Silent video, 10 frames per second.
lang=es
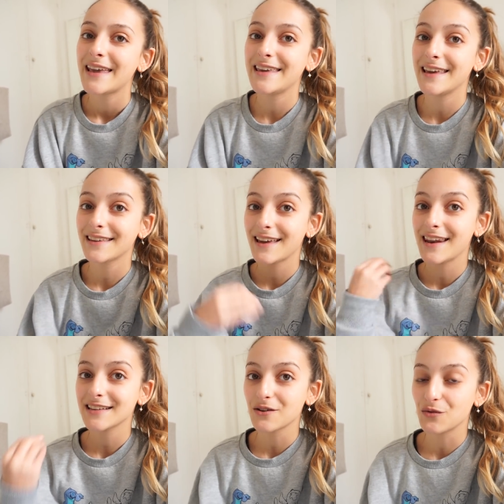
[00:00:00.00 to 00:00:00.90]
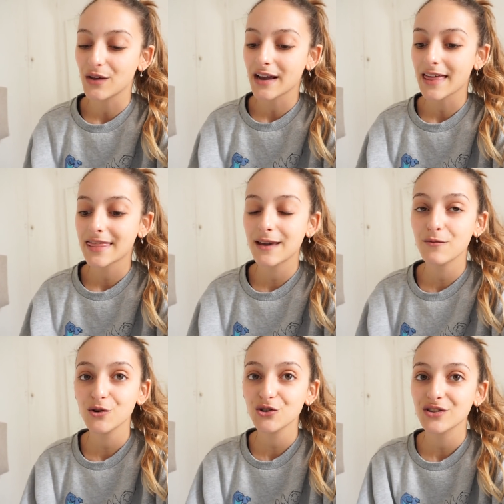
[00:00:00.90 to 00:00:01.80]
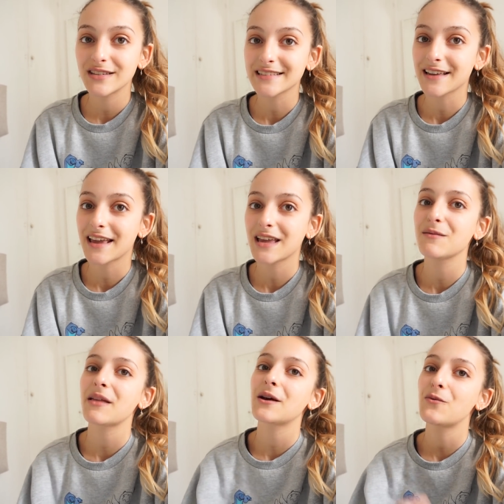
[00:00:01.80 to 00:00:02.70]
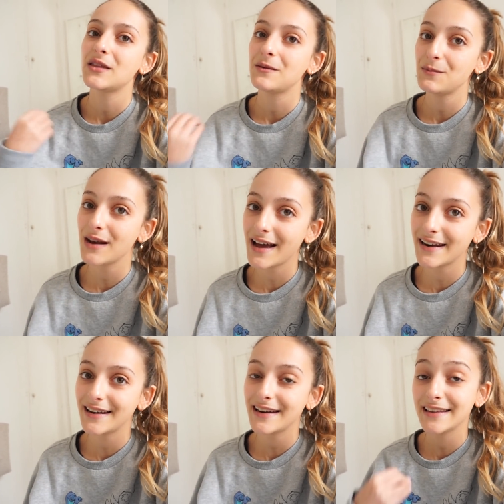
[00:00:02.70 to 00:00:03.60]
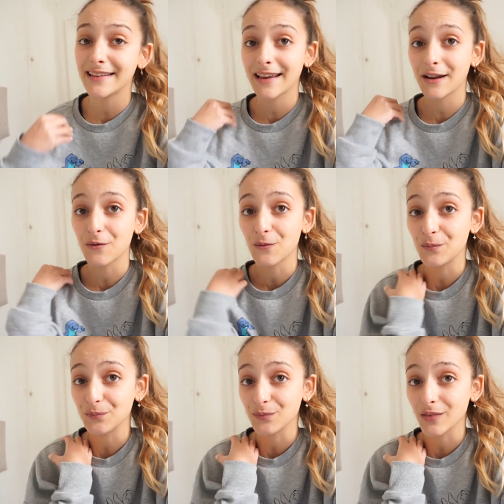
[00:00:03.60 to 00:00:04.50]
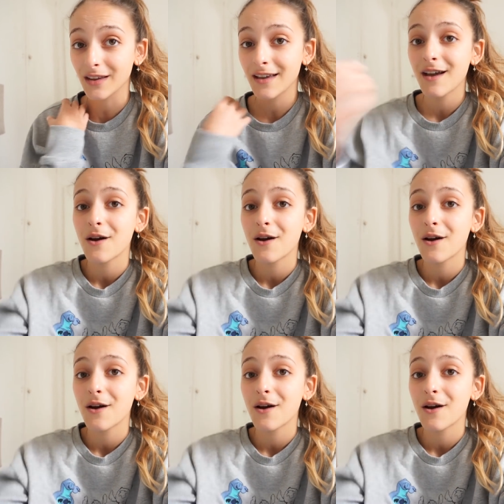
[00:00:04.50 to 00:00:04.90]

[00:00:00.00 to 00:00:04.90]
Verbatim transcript: y esta es la segunda que hacemos, ya sabéis que hay Madre Wedding Planner y tiene un,